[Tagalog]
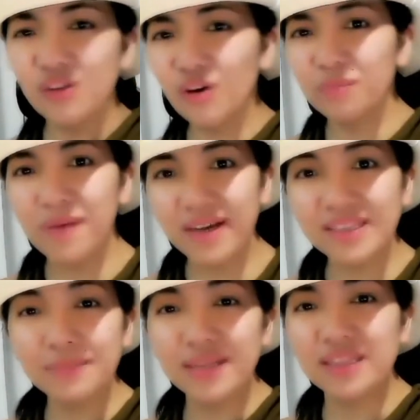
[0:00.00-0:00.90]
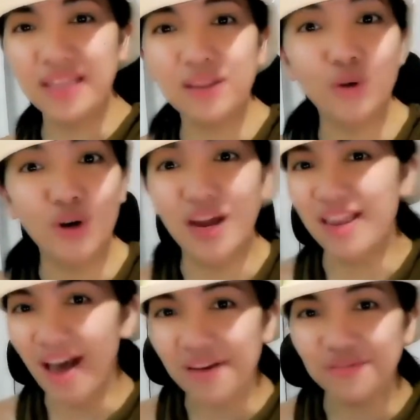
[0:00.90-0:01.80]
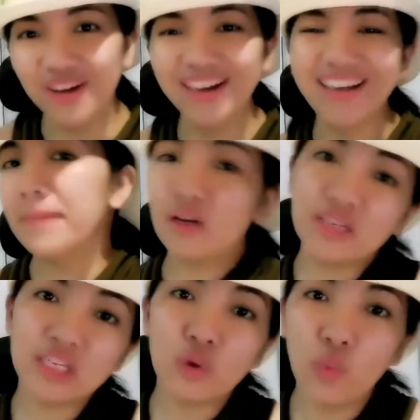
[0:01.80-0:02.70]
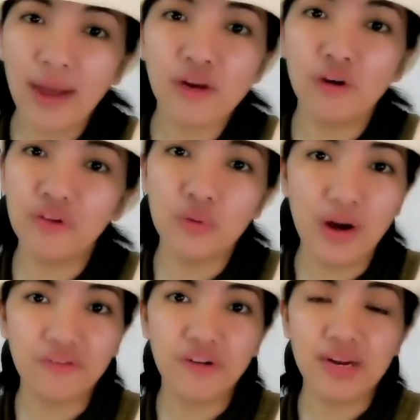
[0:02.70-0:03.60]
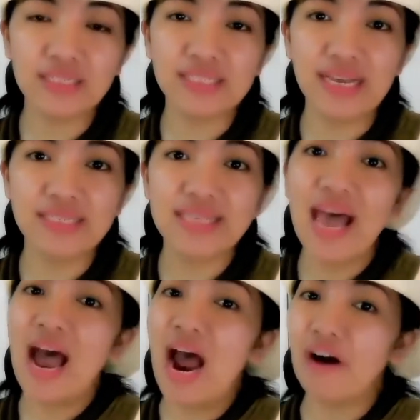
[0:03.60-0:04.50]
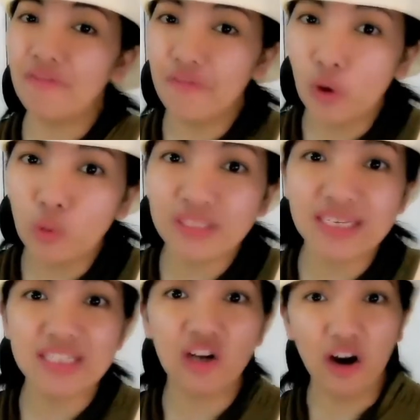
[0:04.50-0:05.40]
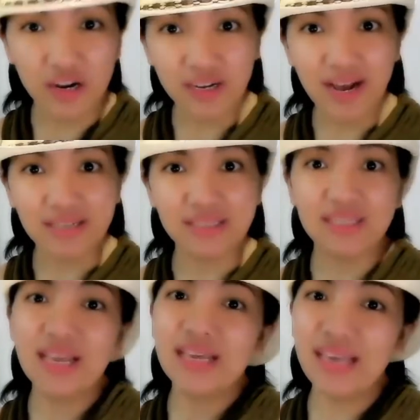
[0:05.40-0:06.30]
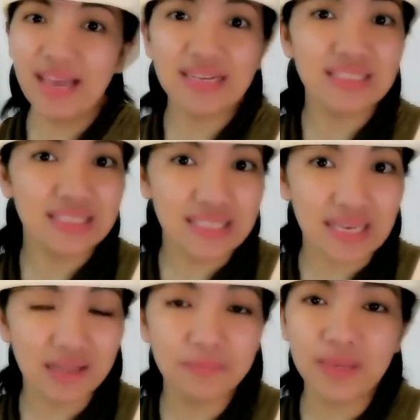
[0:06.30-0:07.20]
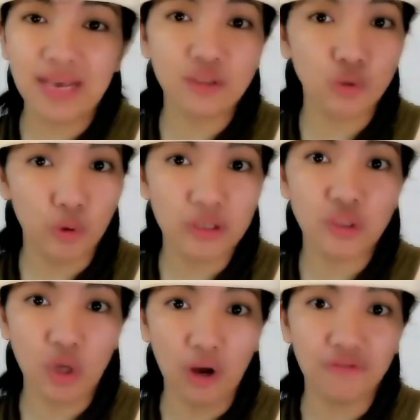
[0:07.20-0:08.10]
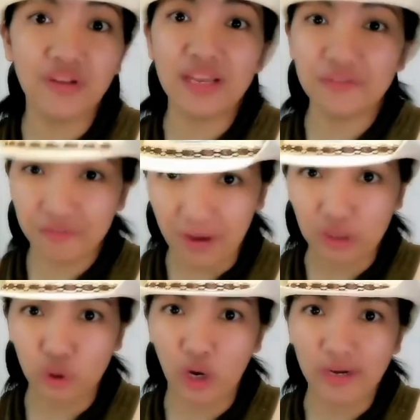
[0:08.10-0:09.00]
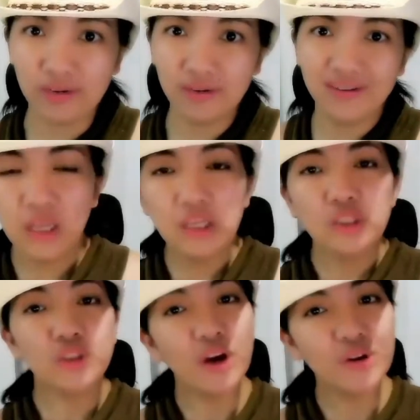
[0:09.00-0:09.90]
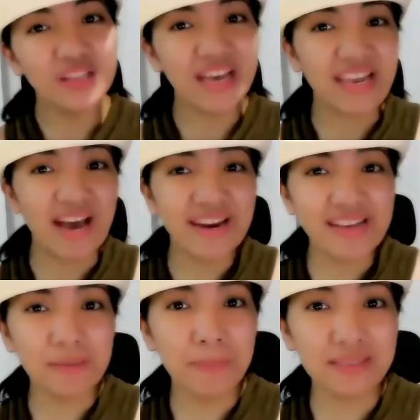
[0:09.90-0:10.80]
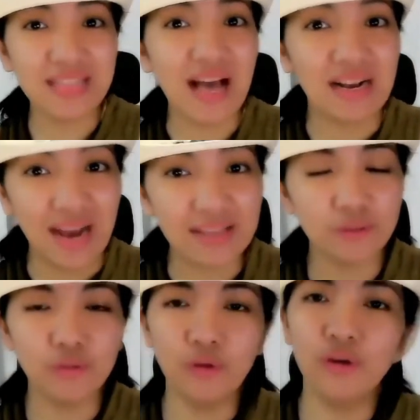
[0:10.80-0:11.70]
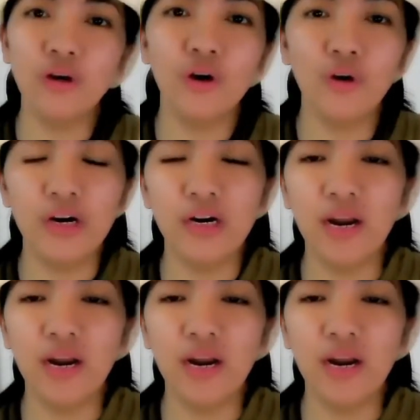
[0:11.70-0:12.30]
Dok, bakit naman dead or alive? because in one of our references, a frozen carcass can still be a source of infection. So ano nangyayari kapag nakagat no or